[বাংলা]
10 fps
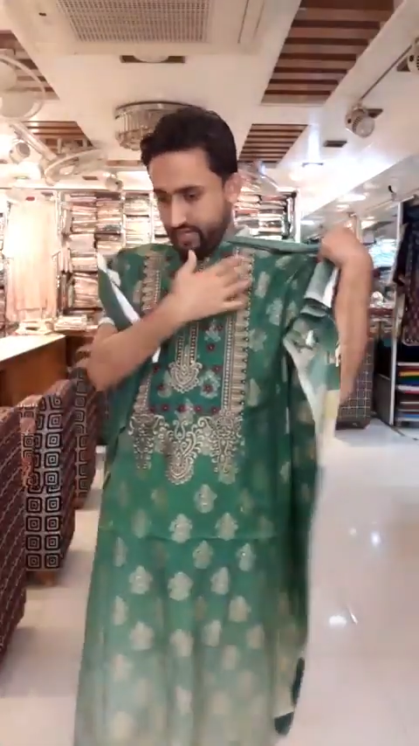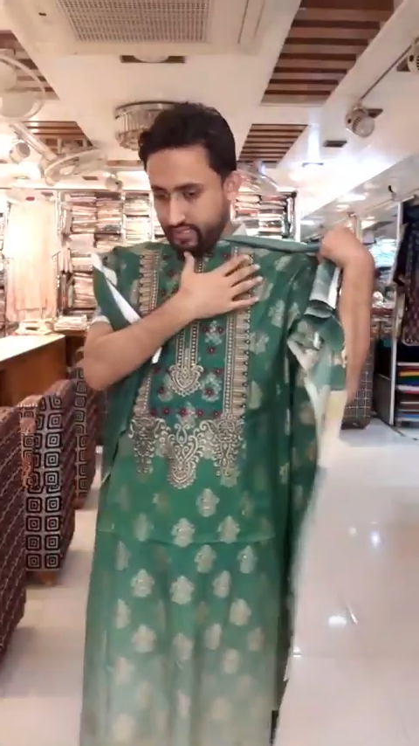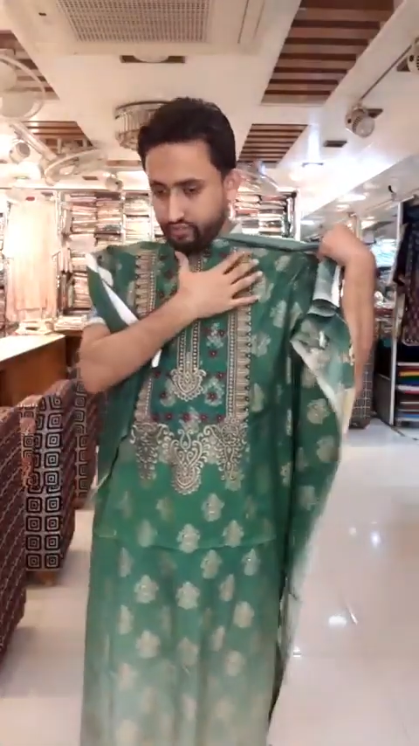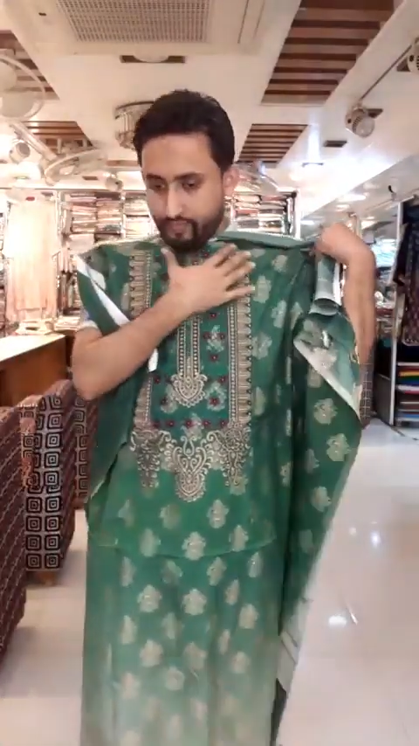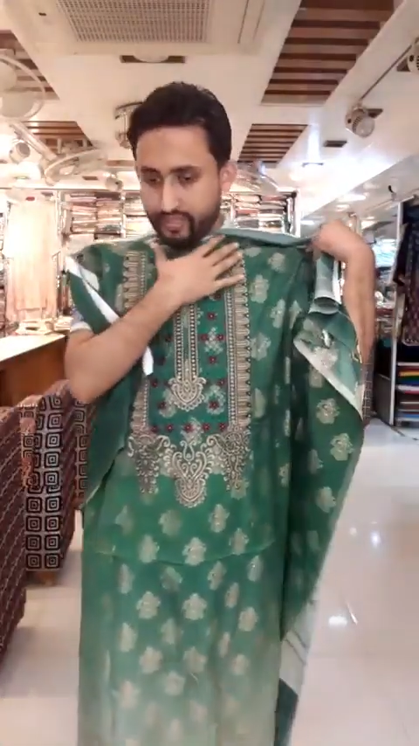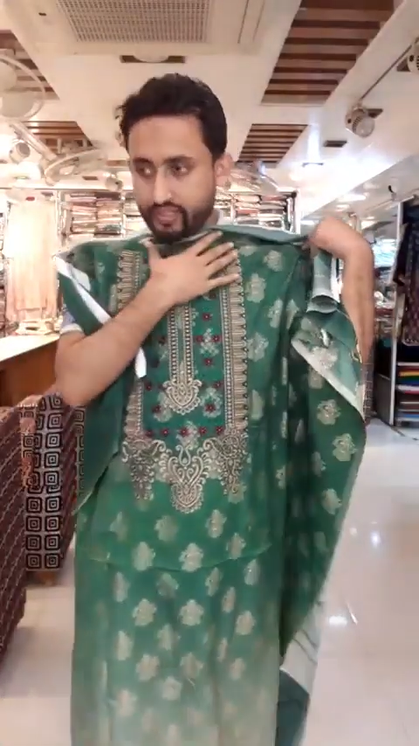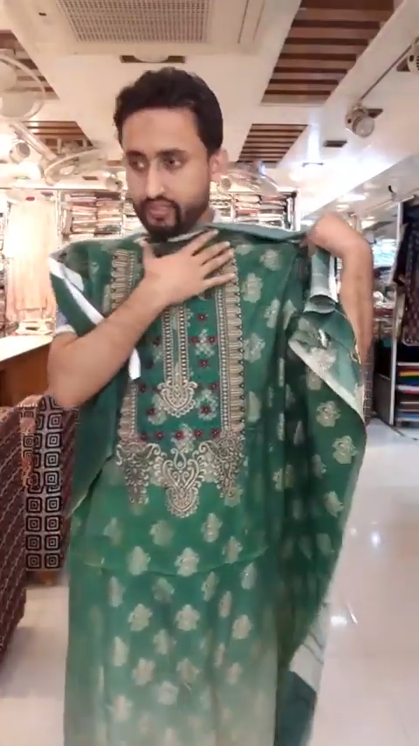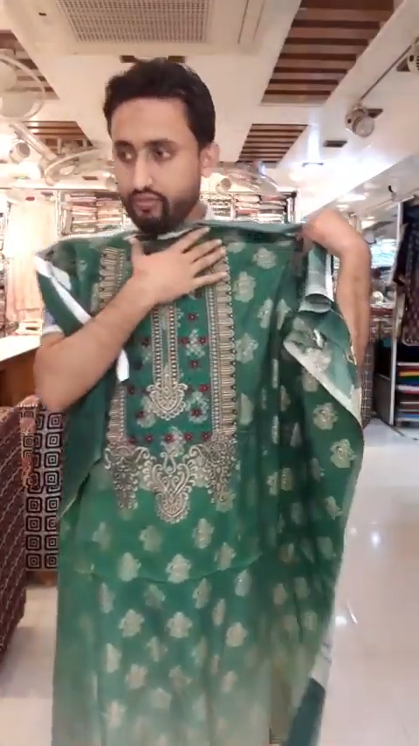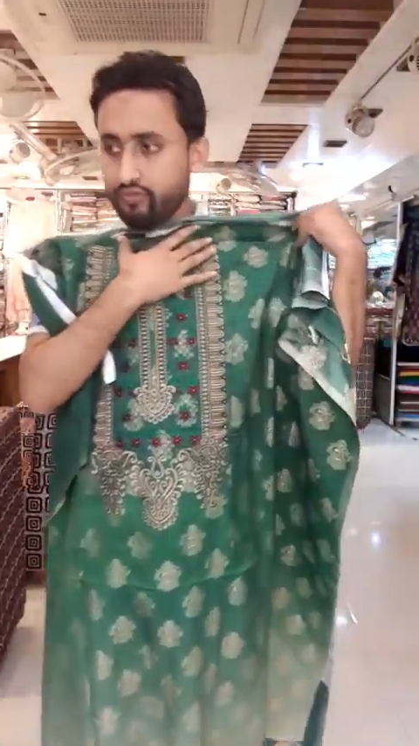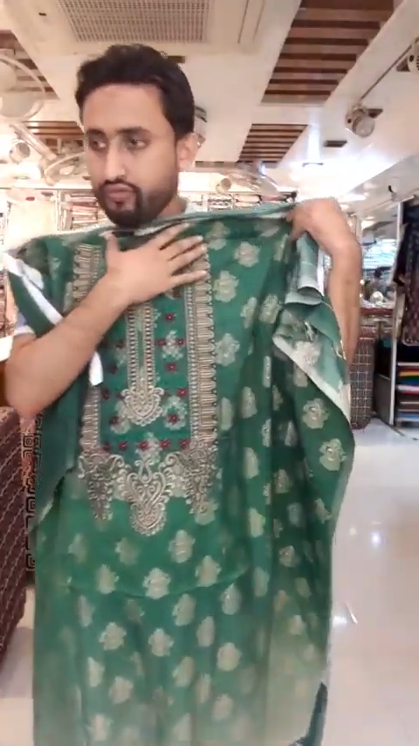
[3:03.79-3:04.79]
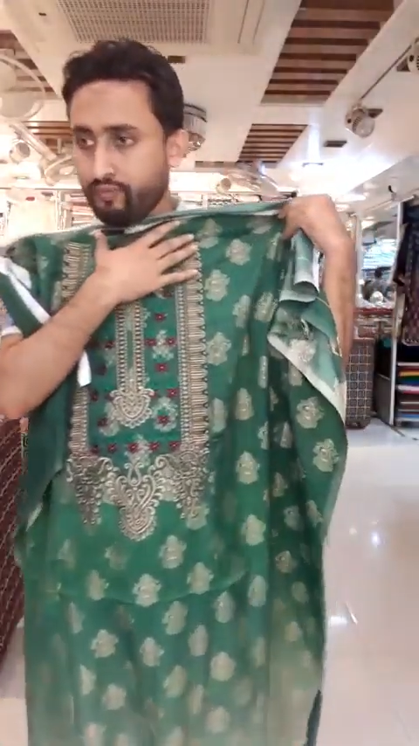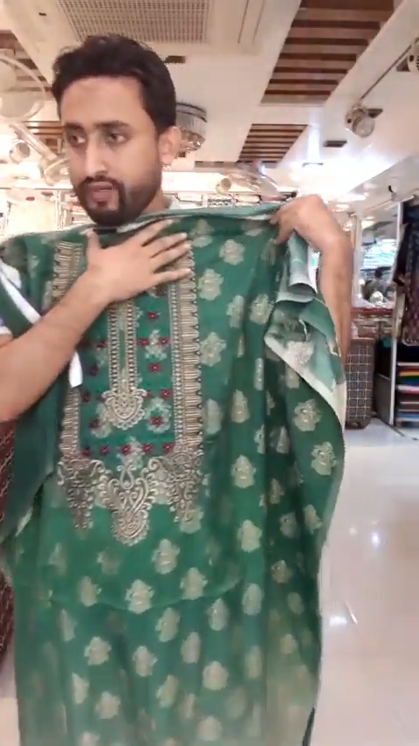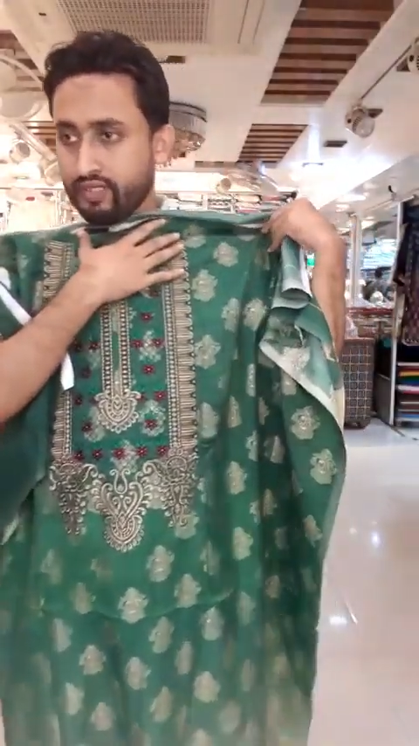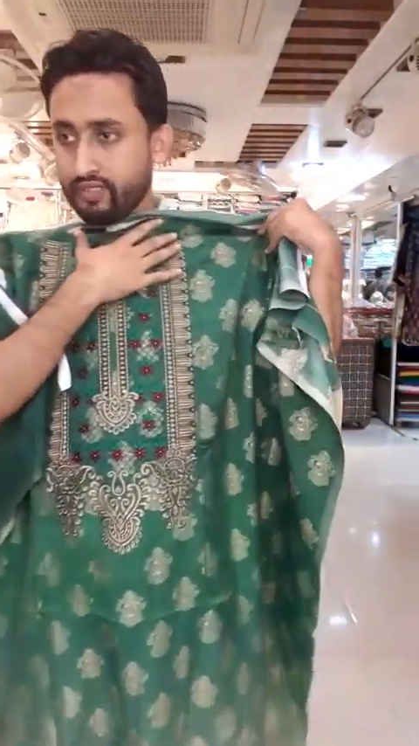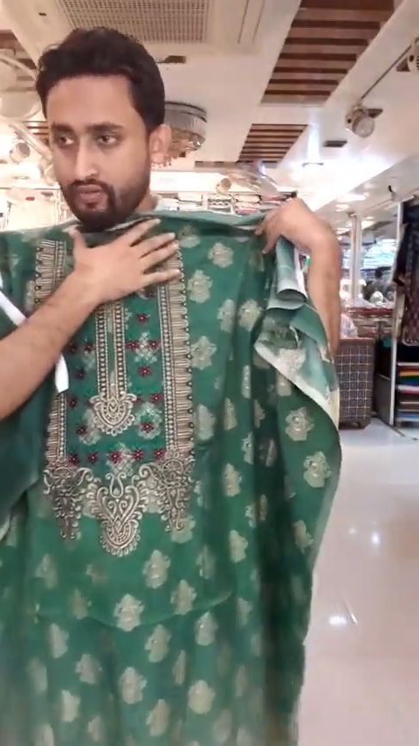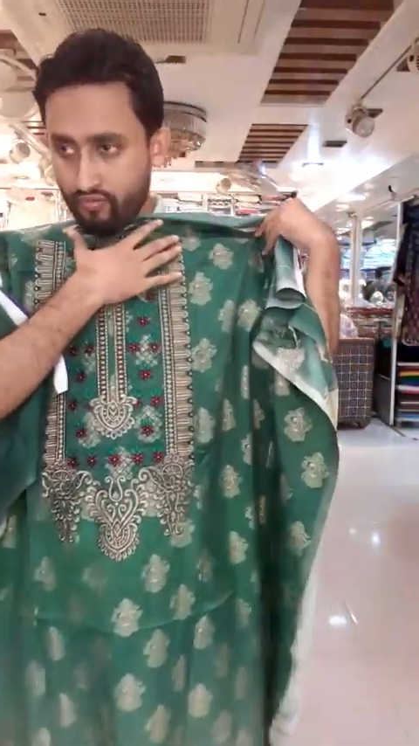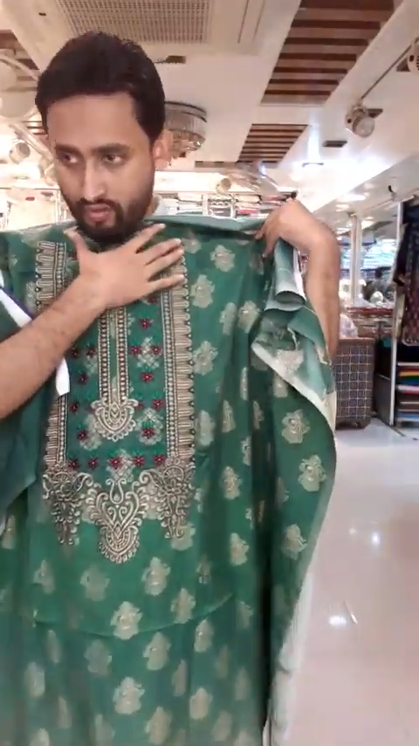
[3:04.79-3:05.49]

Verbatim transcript: এটা দোপারটা দাও দোপারটা দাও